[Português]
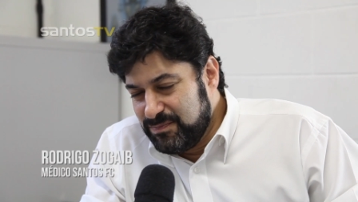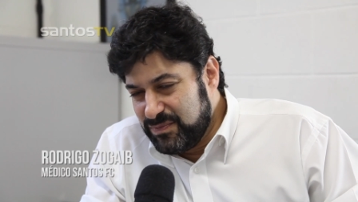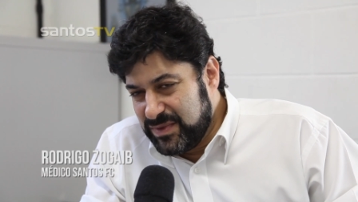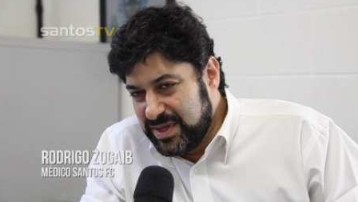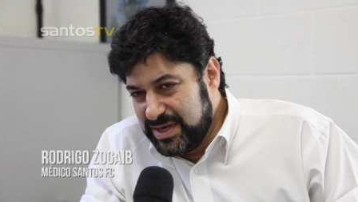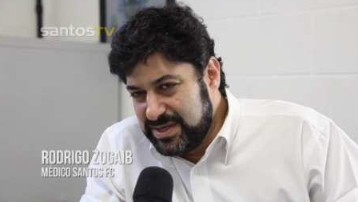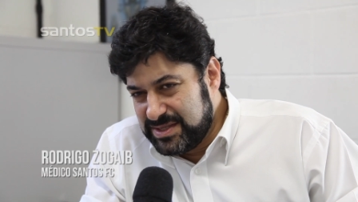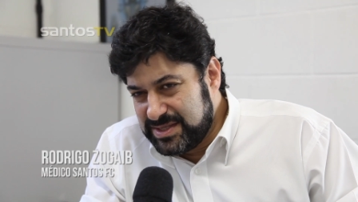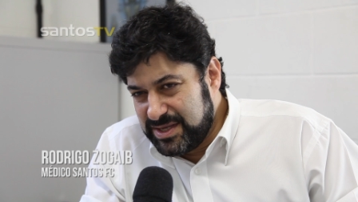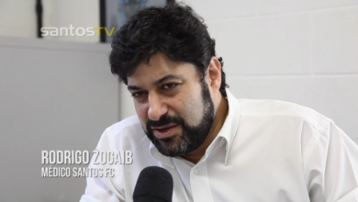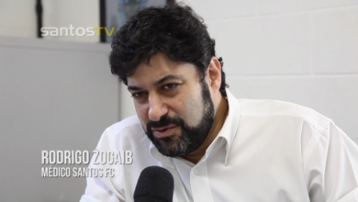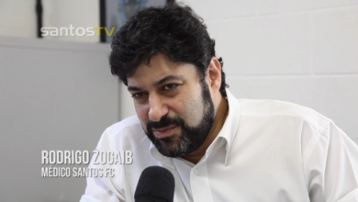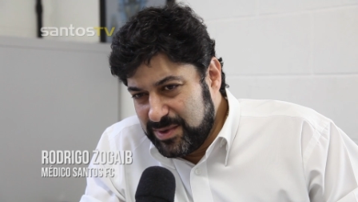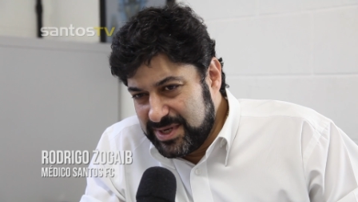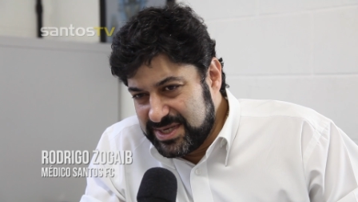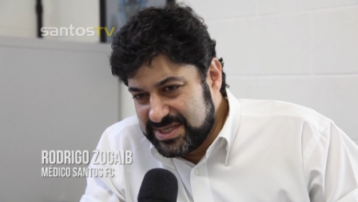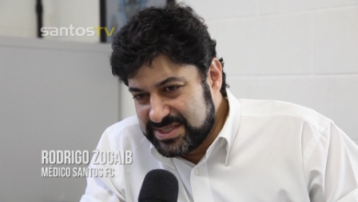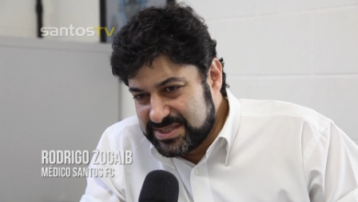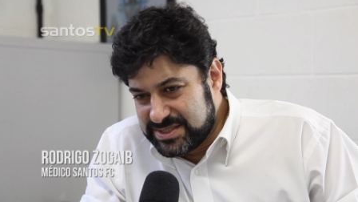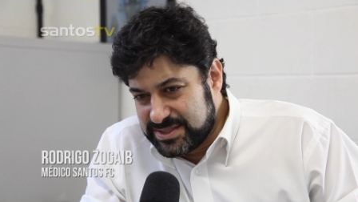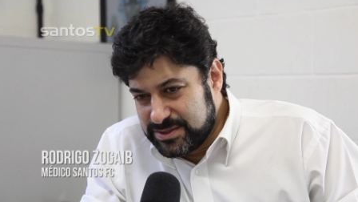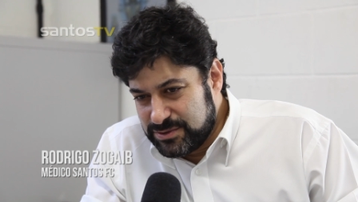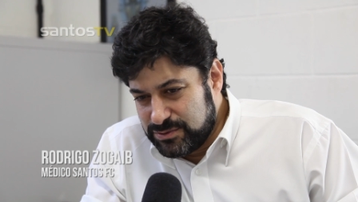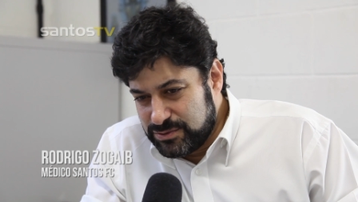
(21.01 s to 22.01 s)
Ele tem uma
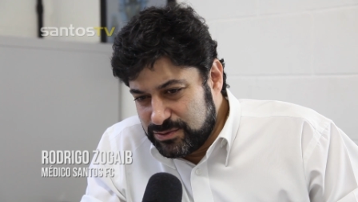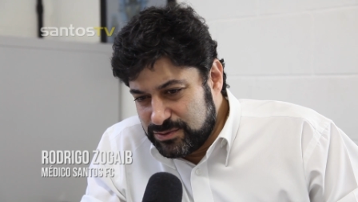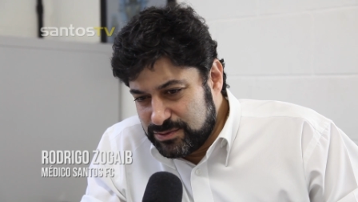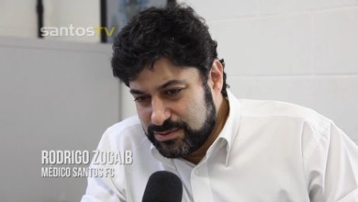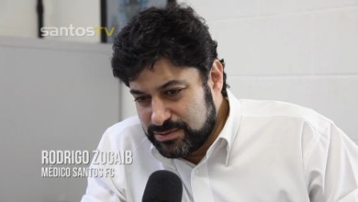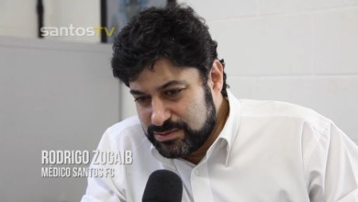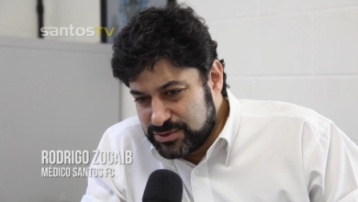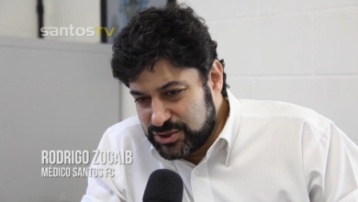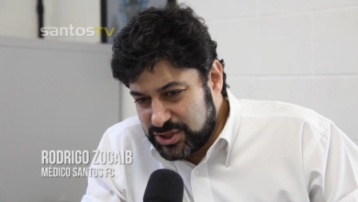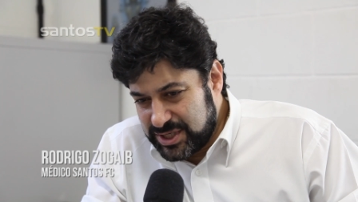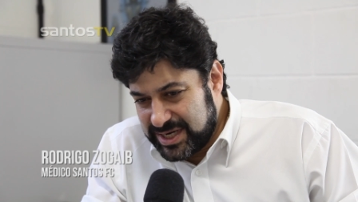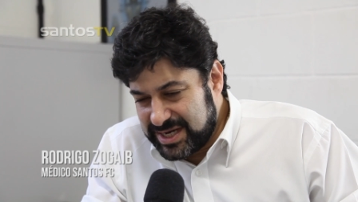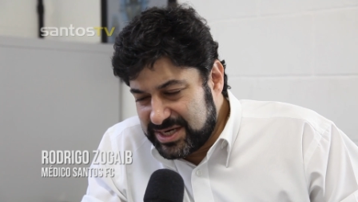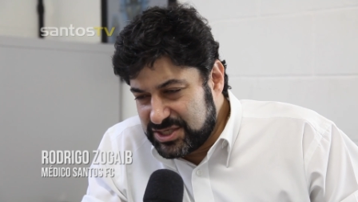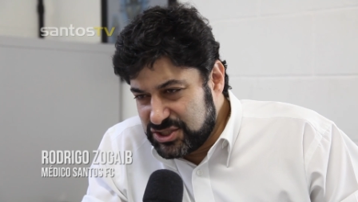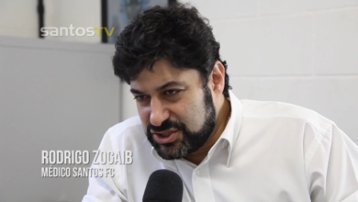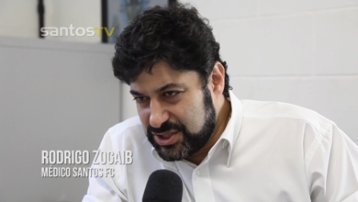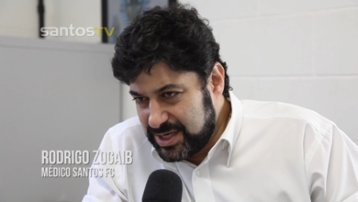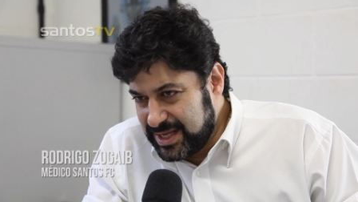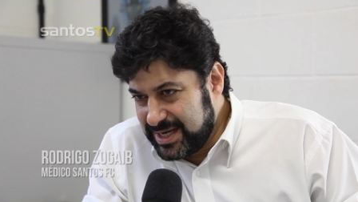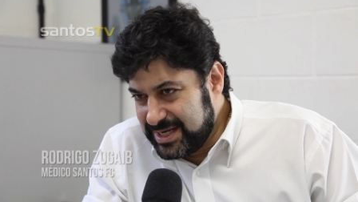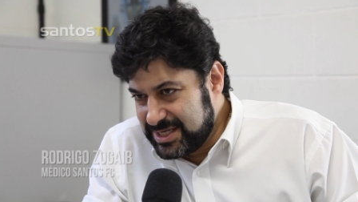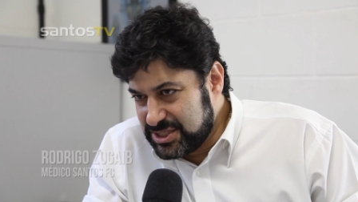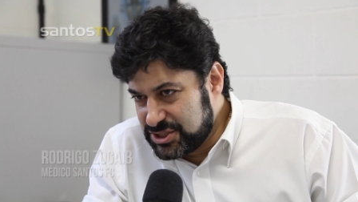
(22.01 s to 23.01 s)
lesão de
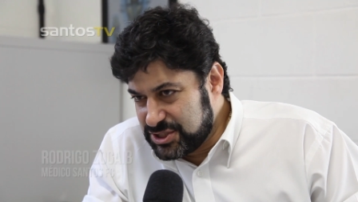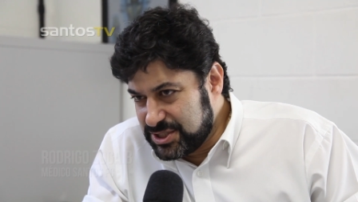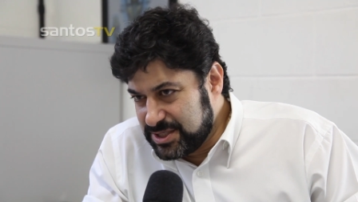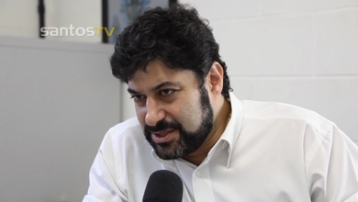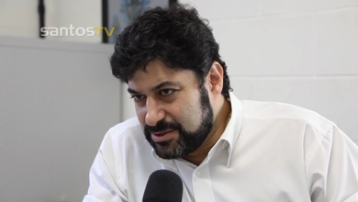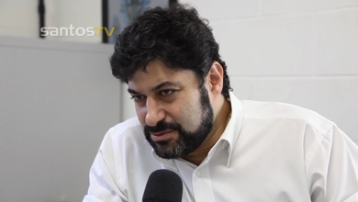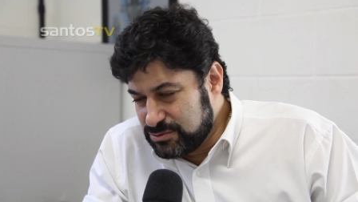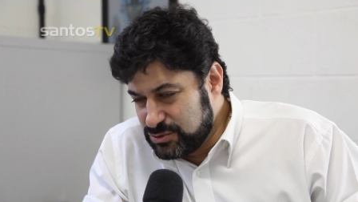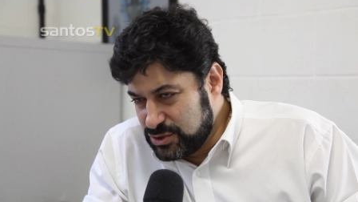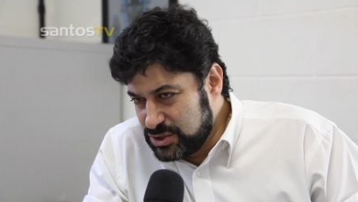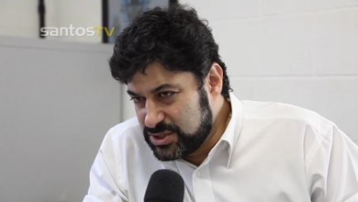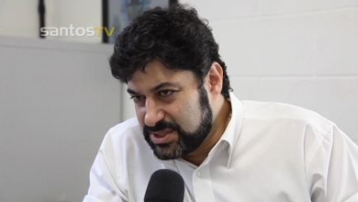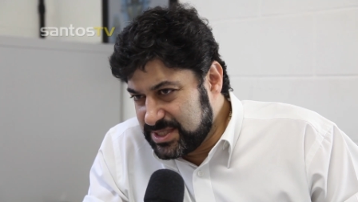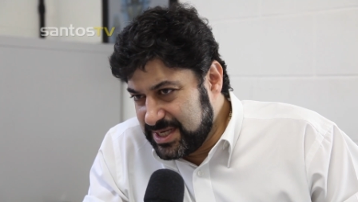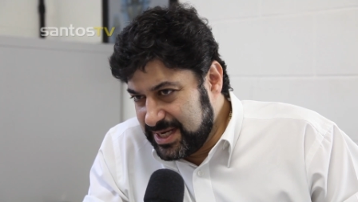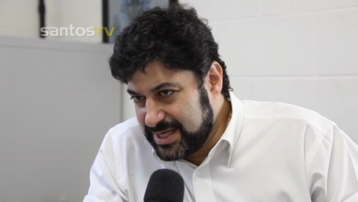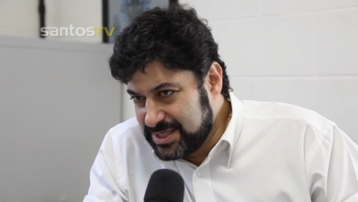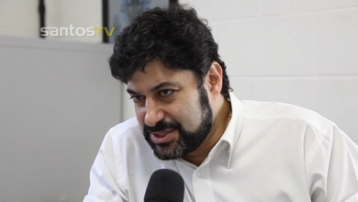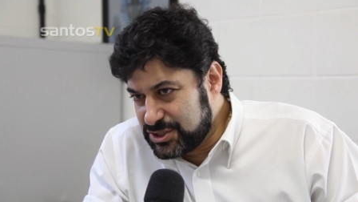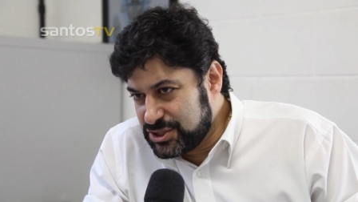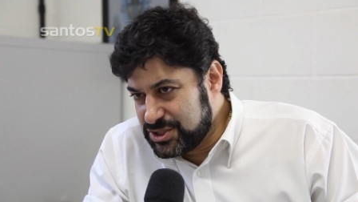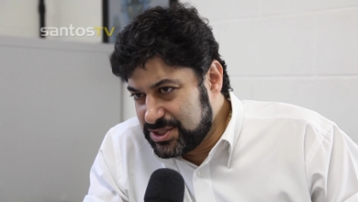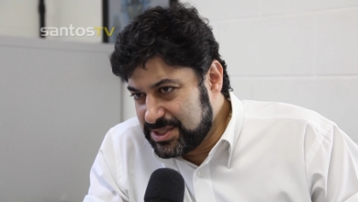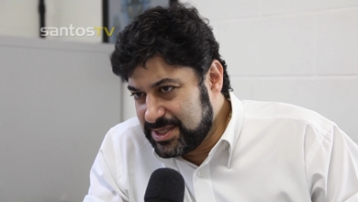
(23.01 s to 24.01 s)
cartilagem, um
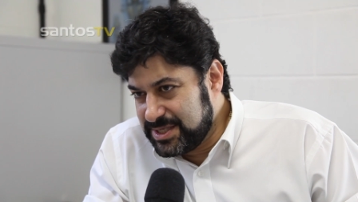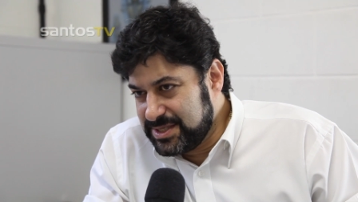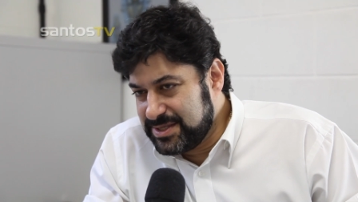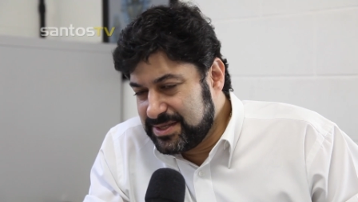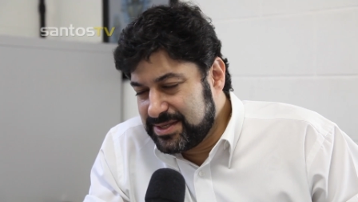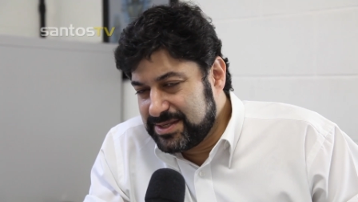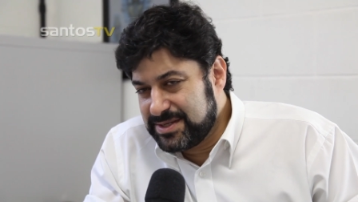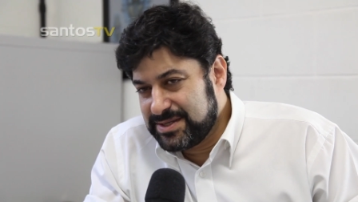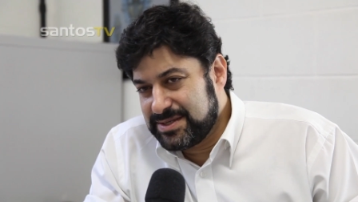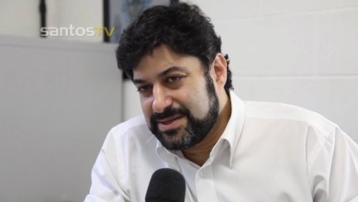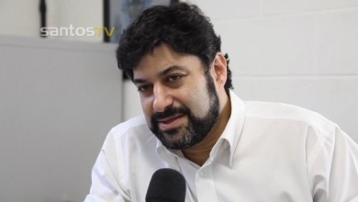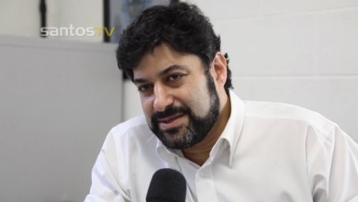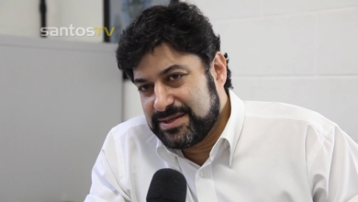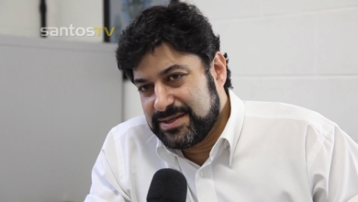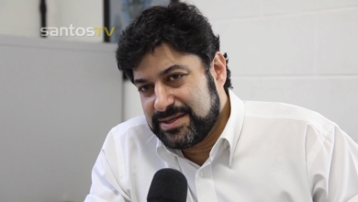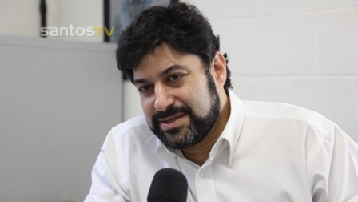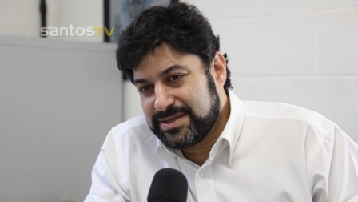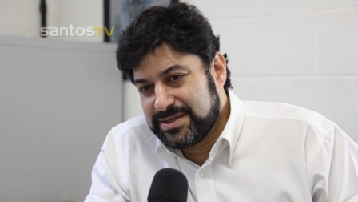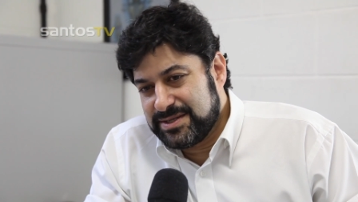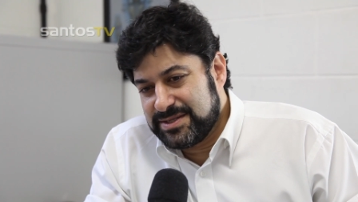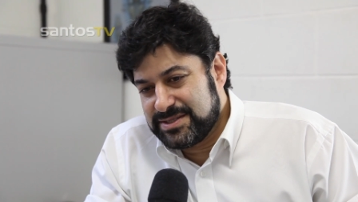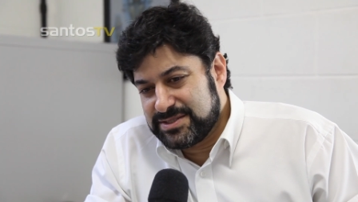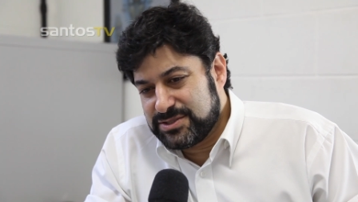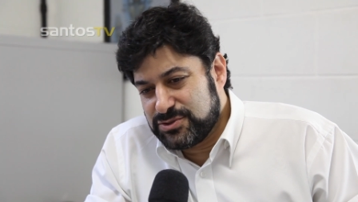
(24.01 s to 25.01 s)
desgaste, né?
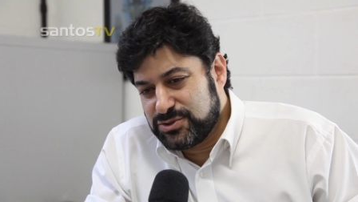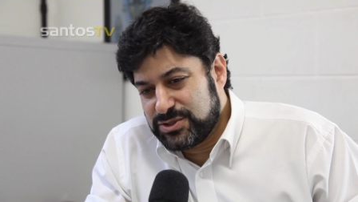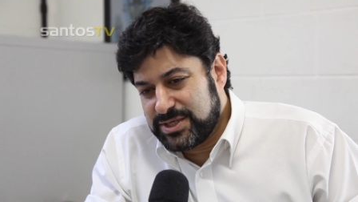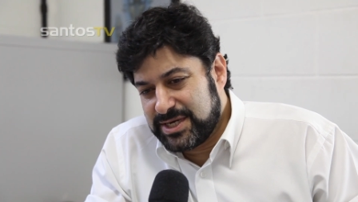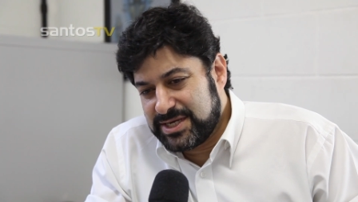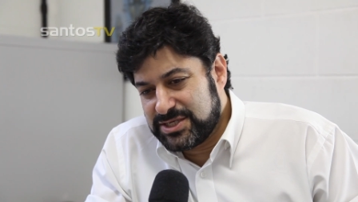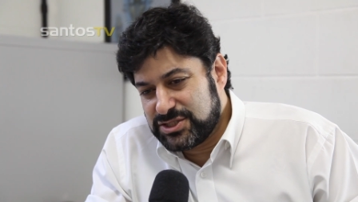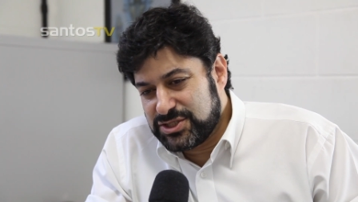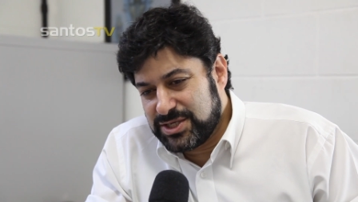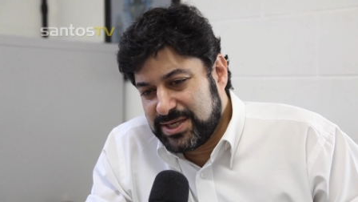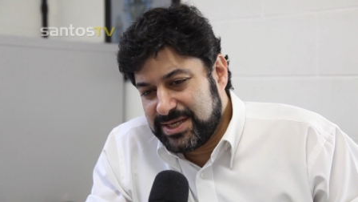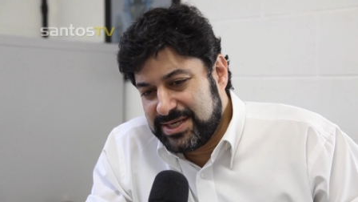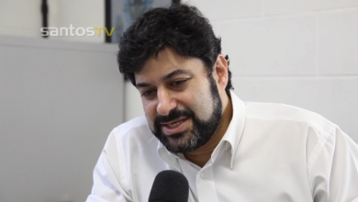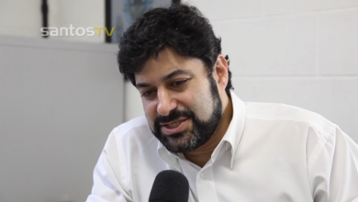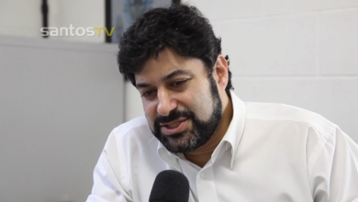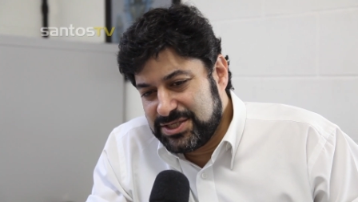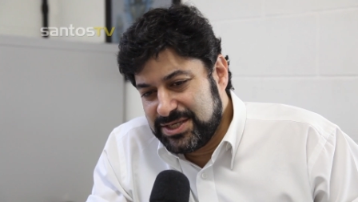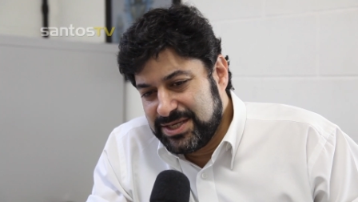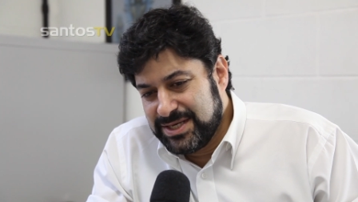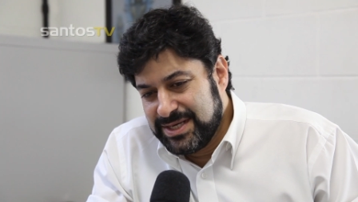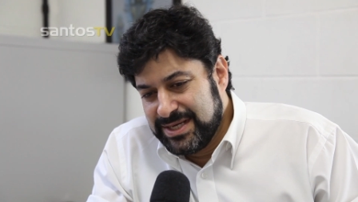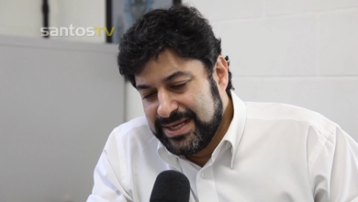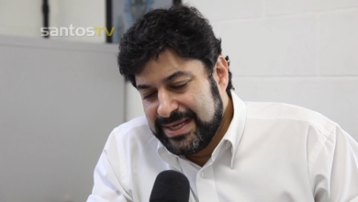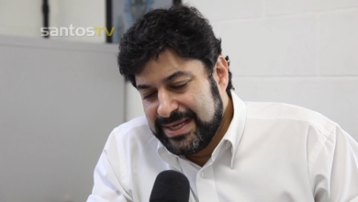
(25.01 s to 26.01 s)
É, lesão de cartilagem